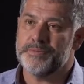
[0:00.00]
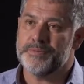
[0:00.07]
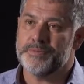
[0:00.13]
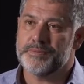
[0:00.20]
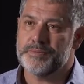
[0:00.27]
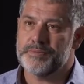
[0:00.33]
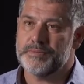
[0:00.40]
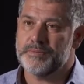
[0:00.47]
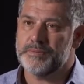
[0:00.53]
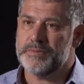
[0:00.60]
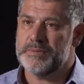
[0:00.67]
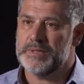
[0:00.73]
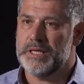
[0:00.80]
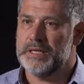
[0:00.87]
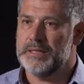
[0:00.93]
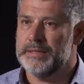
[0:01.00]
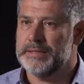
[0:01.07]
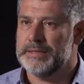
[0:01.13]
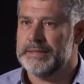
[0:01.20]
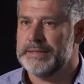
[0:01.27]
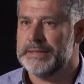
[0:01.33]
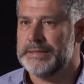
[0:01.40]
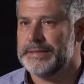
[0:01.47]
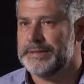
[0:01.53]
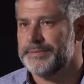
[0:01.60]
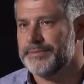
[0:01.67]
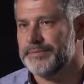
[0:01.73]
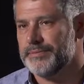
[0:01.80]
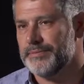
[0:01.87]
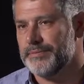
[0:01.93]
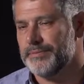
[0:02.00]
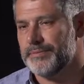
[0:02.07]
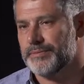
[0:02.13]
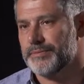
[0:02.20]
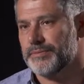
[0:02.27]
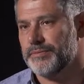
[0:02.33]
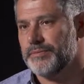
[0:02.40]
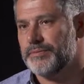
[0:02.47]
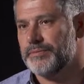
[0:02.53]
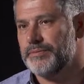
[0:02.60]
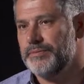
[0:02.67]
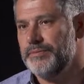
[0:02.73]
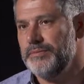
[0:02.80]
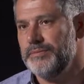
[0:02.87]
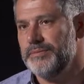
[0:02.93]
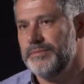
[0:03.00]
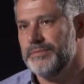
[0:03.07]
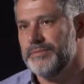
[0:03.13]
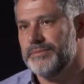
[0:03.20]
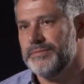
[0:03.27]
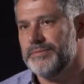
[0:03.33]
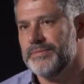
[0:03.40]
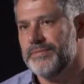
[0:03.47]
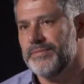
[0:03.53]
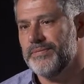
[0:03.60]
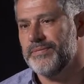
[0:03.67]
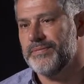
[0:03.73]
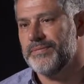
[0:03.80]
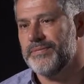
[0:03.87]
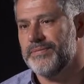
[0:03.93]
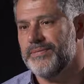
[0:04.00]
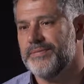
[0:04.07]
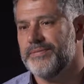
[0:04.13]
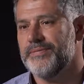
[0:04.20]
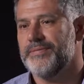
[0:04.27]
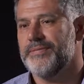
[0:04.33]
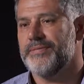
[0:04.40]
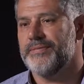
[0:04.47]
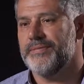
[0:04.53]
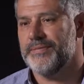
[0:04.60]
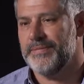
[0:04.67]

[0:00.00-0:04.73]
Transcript: Um, you spent more than three years um, in Antarctica.